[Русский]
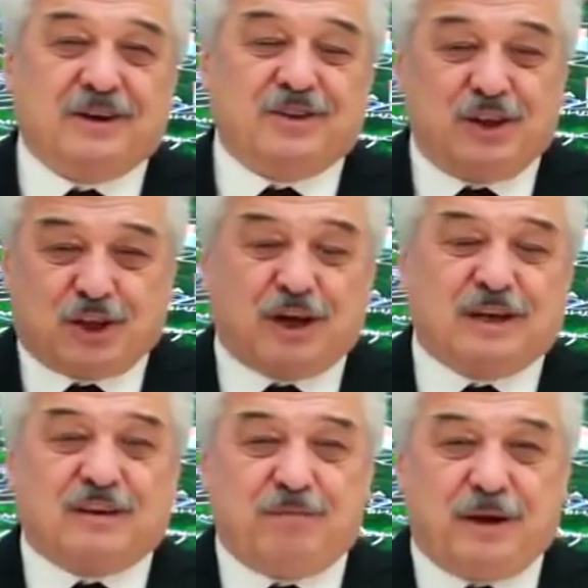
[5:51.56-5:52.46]
аж не три
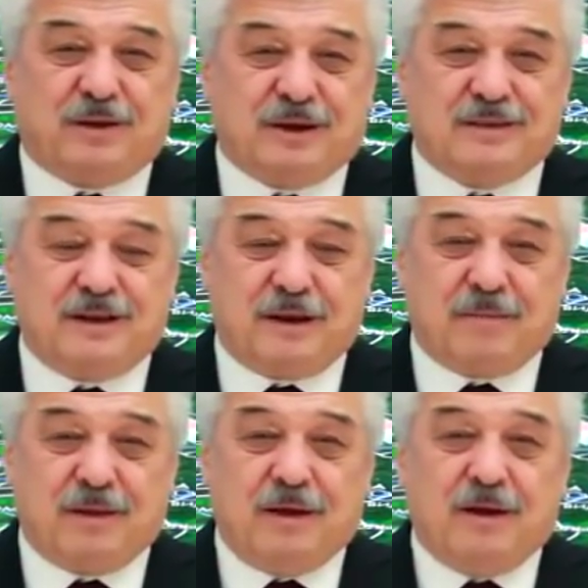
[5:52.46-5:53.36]
раза, а в пять раз в день.
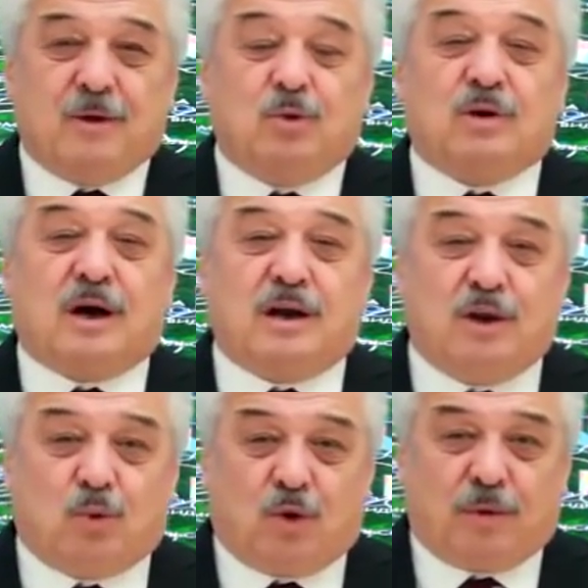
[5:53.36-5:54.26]
Но как
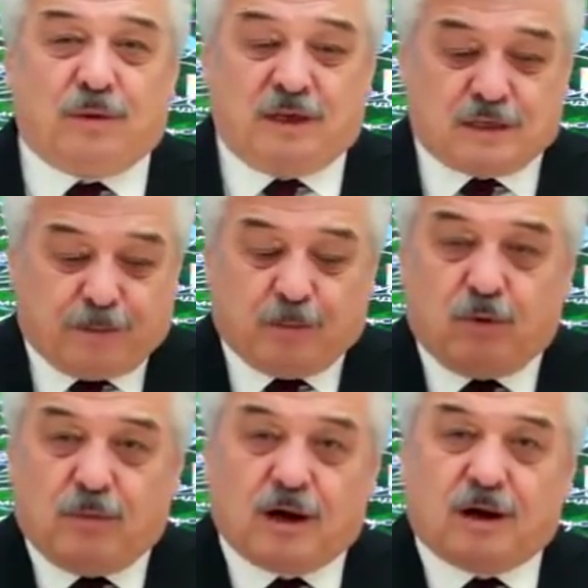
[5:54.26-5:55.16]
они кормят, если по
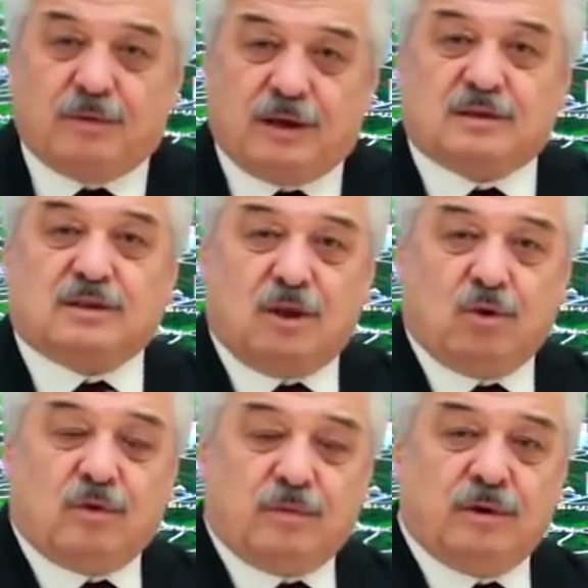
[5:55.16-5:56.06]
бумагам нет
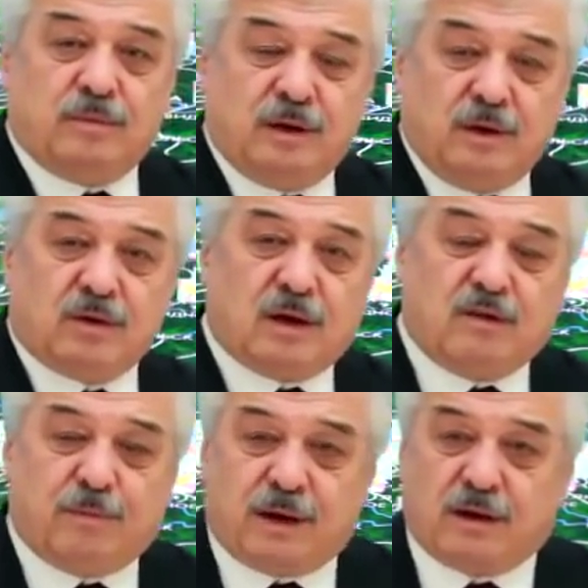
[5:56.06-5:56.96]
столов. Мы были вот
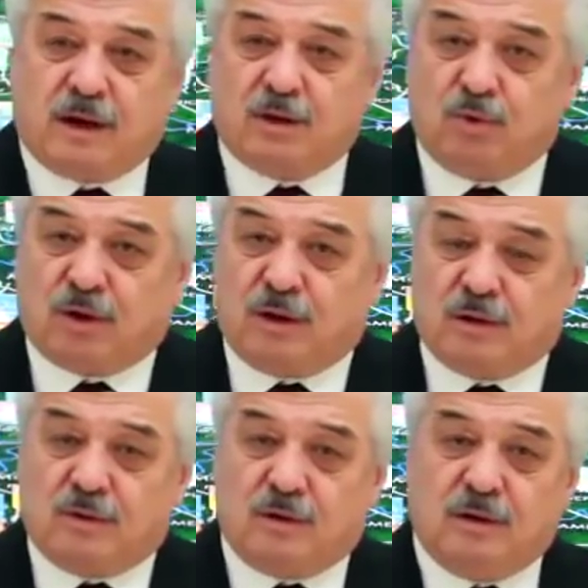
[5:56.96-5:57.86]
когда в прокуратуре,
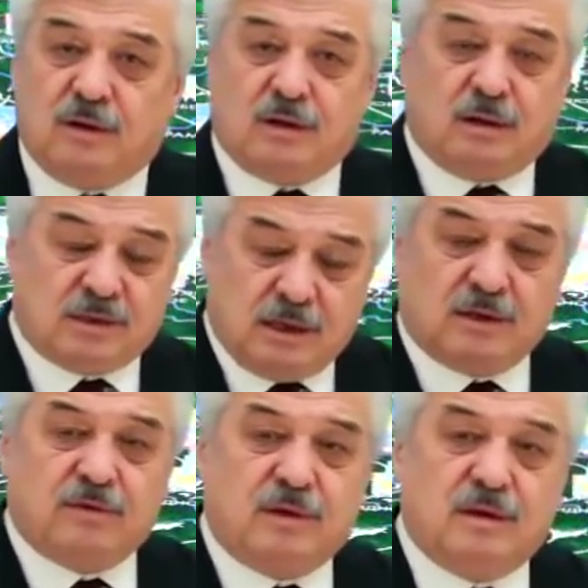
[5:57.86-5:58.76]
э, и там
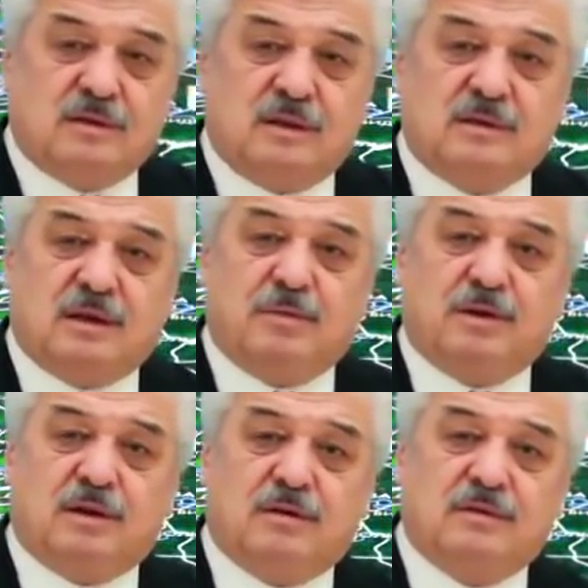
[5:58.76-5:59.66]
следователи Следственного
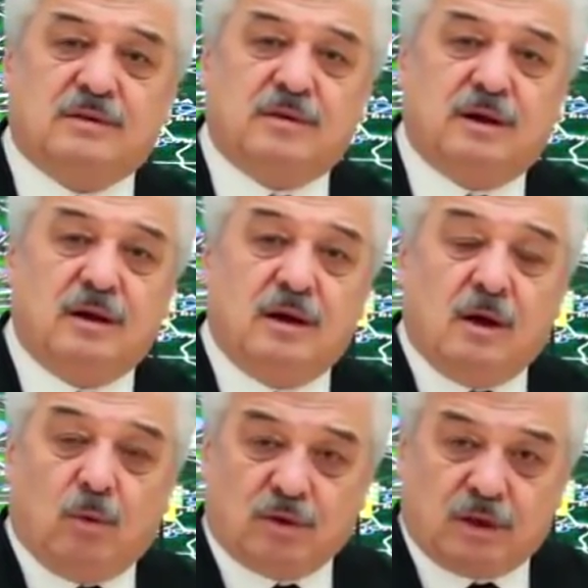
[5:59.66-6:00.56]
комитета вызвали.
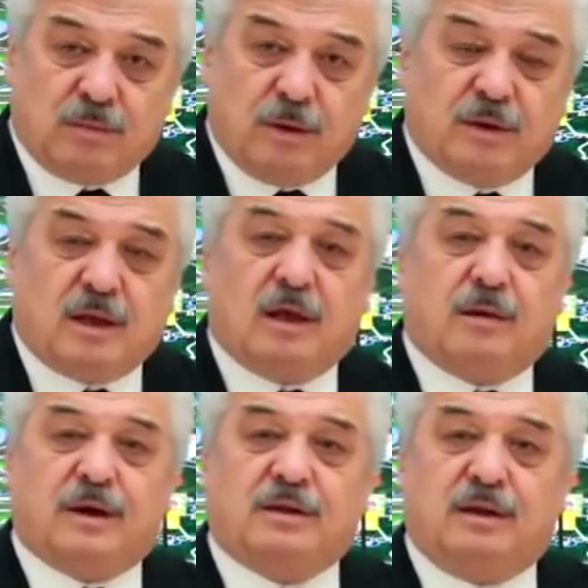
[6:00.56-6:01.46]
Вот этот момент они
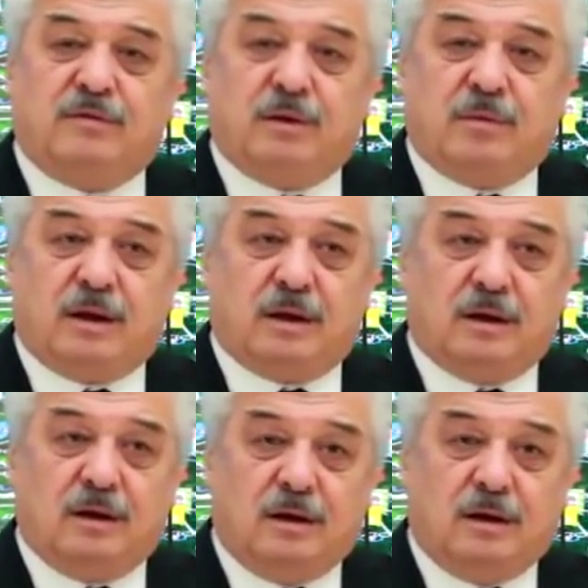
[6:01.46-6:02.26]
обратили внимание.